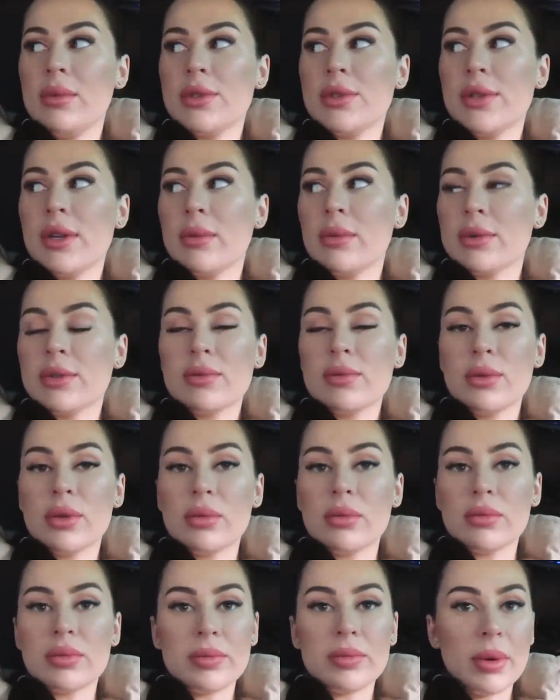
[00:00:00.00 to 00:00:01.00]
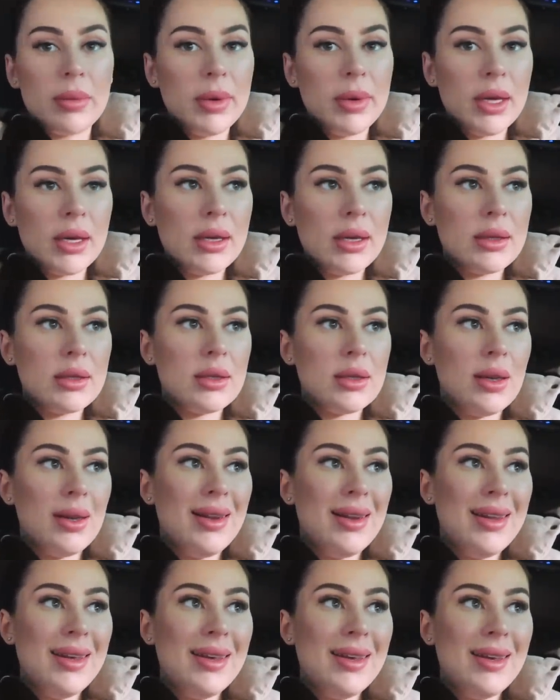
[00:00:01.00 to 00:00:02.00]
Не знаю, посмотрим, поменяется
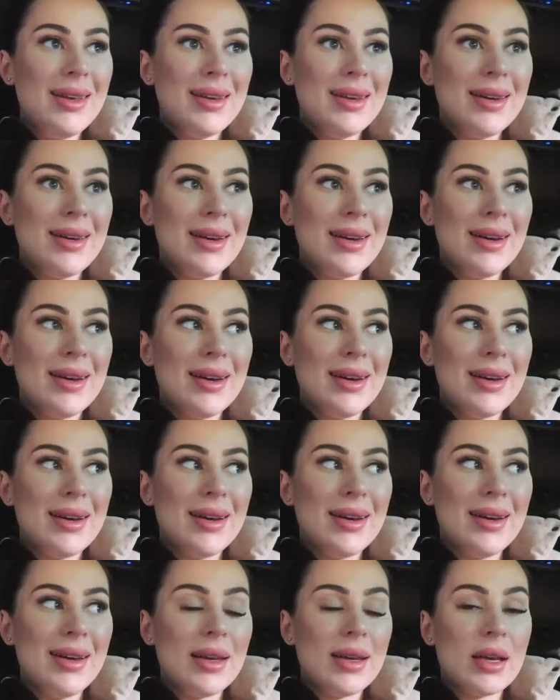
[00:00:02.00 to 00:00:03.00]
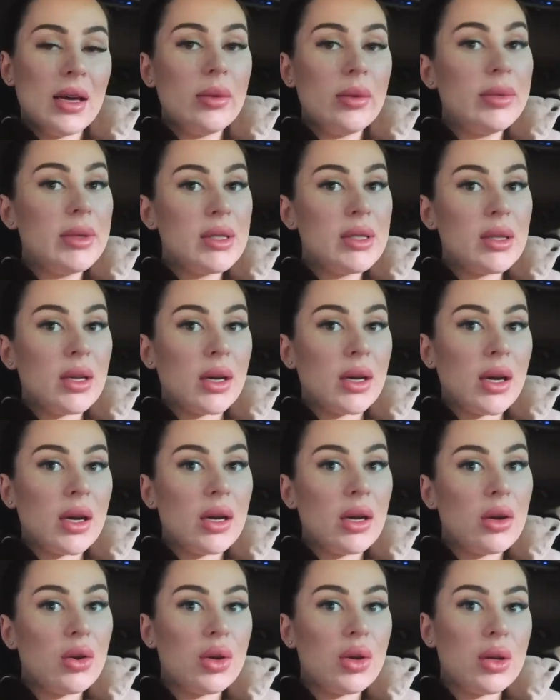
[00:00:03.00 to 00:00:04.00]
ли. И как быстро, как
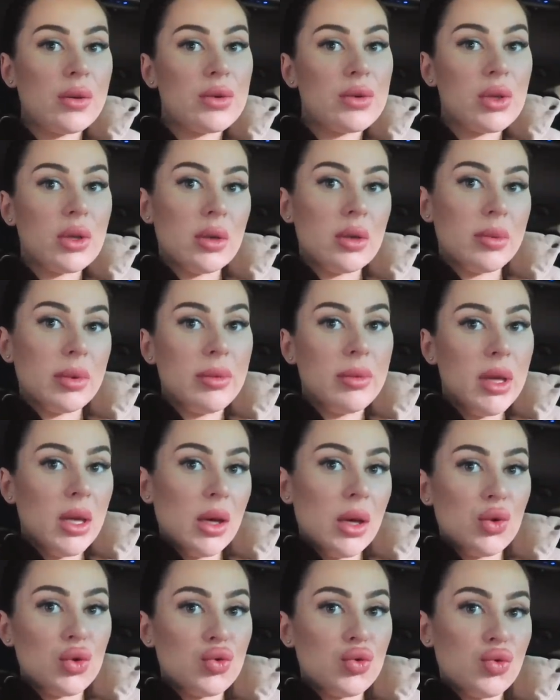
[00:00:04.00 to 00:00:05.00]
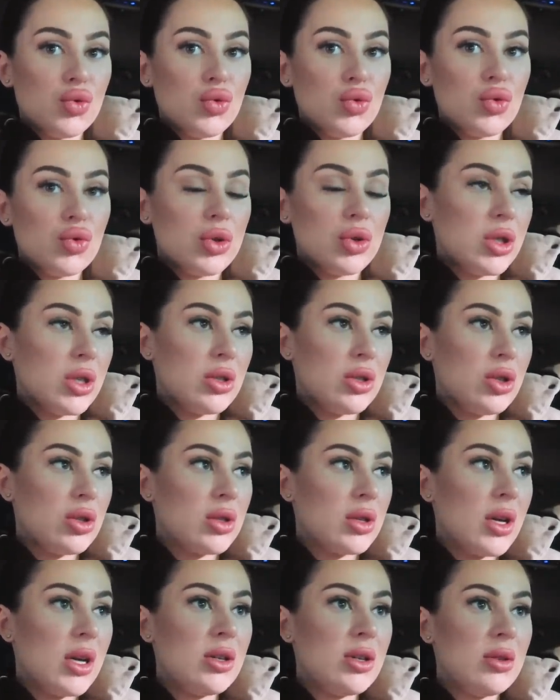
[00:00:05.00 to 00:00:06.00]
легко нам все это поменять. Сейчас еще
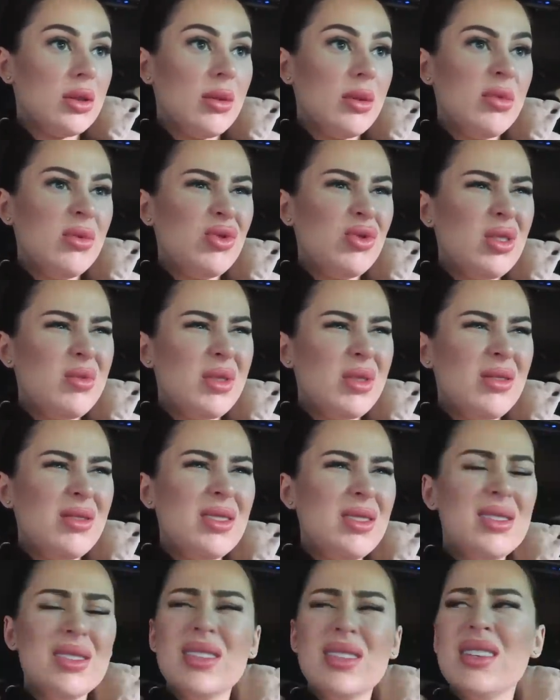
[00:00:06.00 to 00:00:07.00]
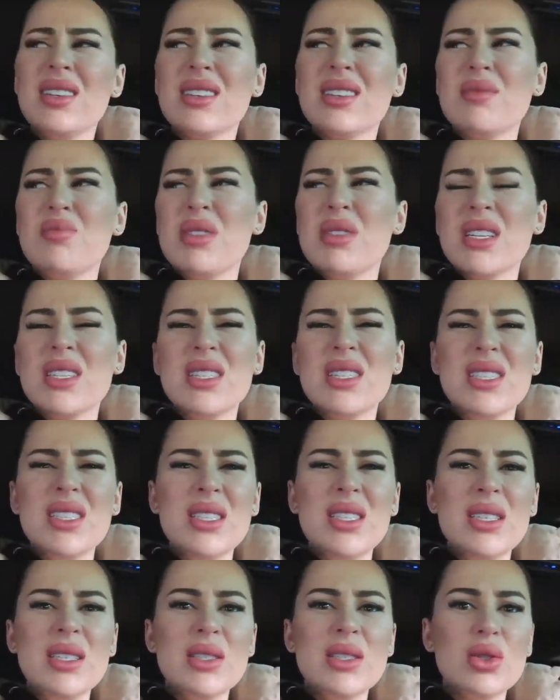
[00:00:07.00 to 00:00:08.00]
скажут, нам нужно провести
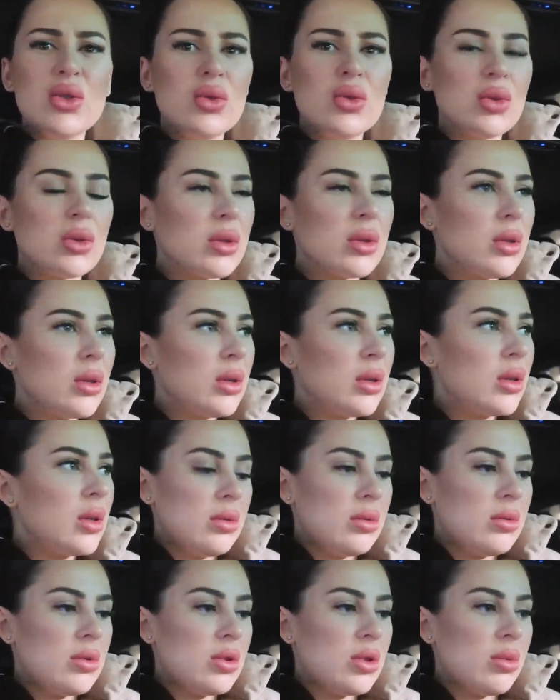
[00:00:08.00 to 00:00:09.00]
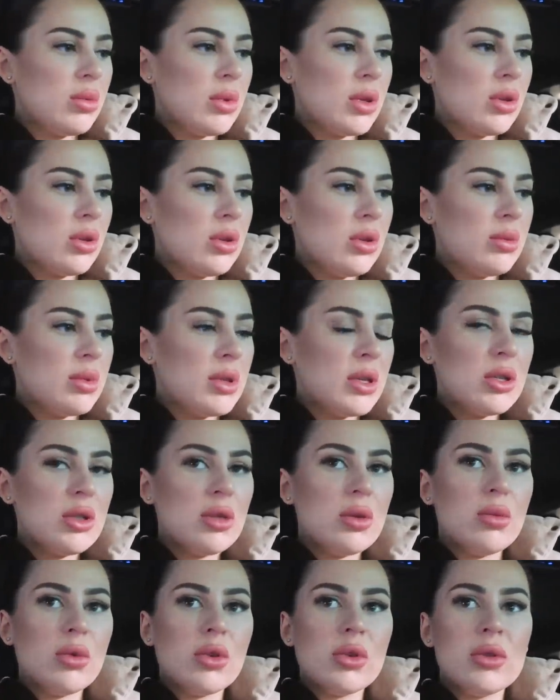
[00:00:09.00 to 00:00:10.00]
экспертизу что мне кто-то написал,
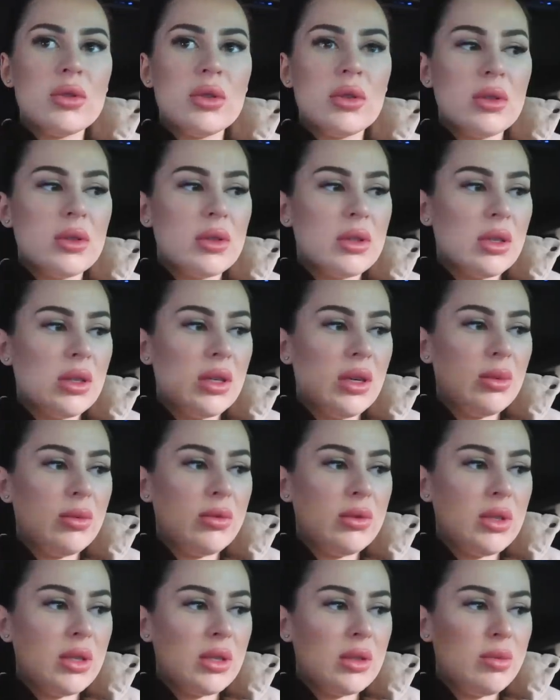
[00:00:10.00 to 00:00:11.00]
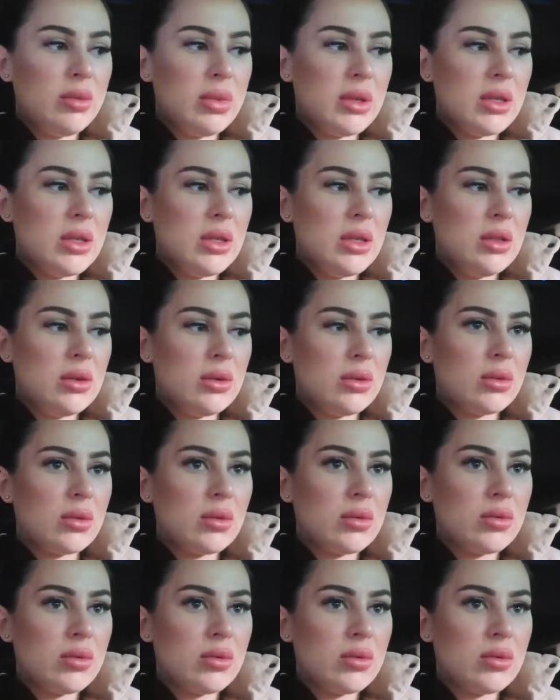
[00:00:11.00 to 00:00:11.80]
что могут затребовать экспертизу.